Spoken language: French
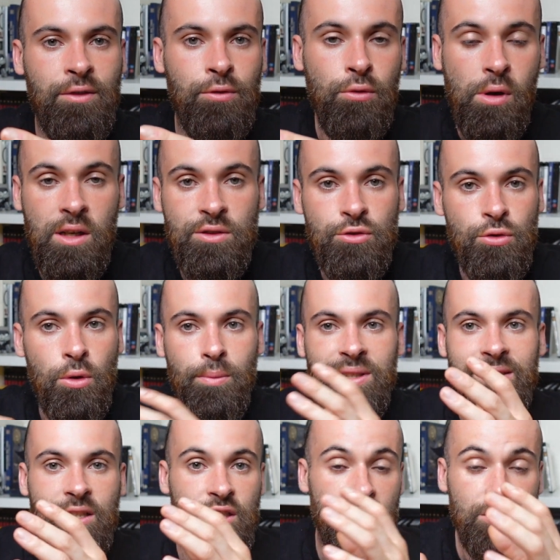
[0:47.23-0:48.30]
vous hein, sur
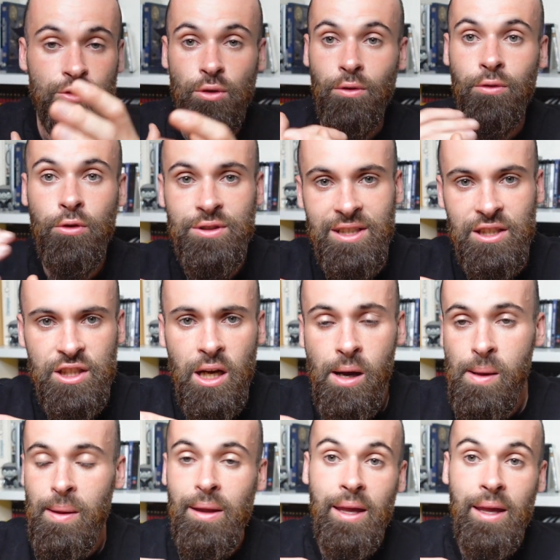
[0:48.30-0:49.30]
mes achats, sur vos achats,